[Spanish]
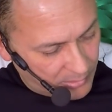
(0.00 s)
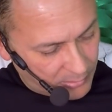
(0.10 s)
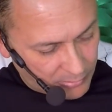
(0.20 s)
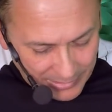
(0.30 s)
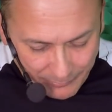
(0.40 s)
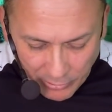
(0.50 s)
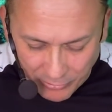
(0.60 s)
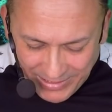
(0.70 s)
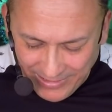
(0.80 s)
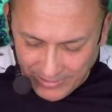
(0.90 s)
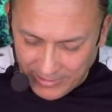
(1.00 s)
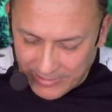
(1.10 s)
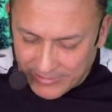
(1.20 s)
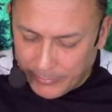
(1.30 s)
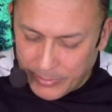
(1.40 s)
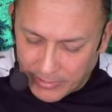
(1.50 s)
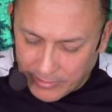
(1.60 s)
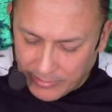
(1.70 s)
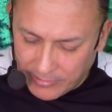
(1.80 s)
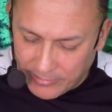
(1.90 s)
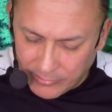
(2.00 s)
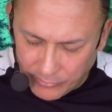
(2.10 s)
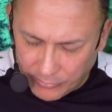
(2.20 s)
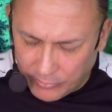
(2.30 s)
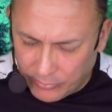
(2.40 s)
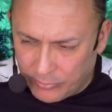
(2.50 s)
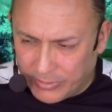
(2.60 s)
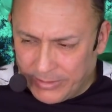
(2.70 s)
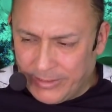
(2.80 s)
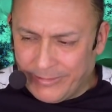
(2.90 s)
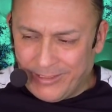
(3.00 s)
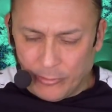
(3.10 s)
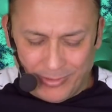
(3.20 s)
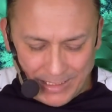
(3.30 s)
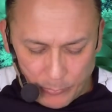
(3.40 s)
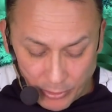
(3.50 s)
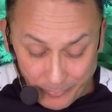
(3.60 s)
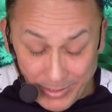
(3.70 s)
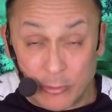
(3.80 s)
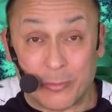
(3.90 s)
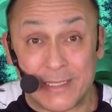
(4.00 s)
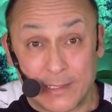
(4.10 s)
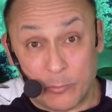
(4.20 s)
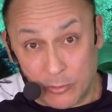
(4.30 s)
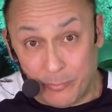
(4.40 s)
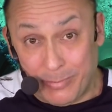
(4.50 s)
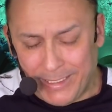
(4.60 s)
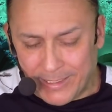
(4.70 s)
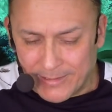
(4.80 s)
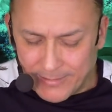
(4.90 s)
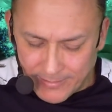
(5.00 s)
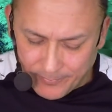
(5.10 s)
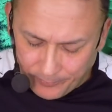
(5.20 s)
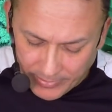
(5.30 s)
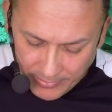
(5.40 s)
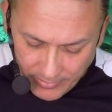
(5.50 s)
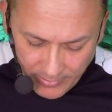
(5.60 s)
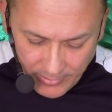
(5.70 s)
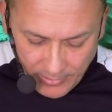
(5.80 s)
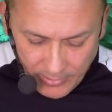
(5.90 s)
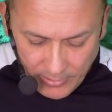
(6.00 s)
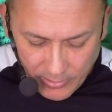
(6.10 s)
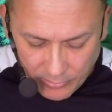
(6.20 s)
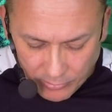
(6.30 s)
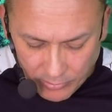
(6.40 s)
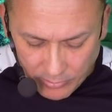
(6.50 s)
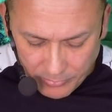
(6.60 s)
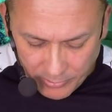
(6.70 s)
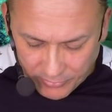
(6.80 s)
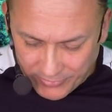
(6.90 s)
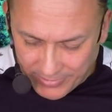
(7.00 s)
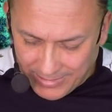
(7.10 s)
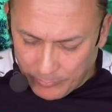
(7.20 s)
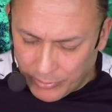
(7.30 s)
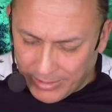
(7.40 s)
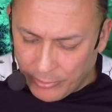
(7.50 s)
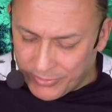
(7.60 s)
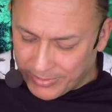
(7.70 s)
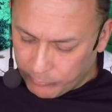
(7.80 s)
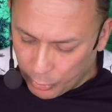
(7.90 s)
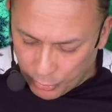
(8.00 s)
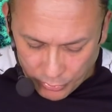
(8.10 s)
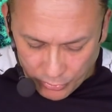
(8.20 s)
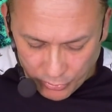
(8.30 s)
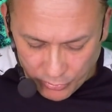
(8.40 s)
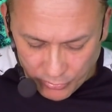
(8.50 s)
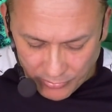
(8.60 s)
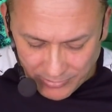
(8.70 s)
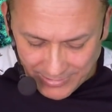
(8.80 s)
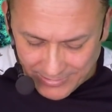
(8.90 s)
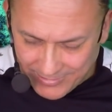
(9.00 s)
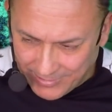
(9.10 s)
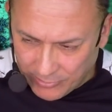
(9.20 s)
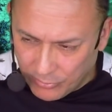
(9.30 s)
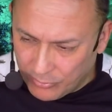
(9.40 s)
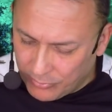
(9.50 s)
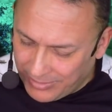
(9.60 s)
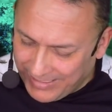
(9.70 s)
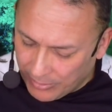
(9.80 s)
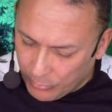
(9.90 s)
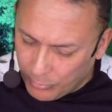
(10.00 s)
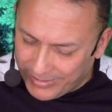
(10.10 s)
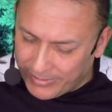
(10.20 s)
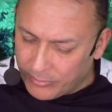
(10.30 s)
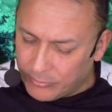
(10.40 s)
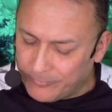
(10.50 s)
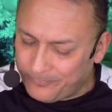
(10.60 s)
Lo que la mayoría quiere saber, todo lo que tiene que ver con el amor, pero comenzamos con parejas novios, enamorados, esposos del signo Acuario.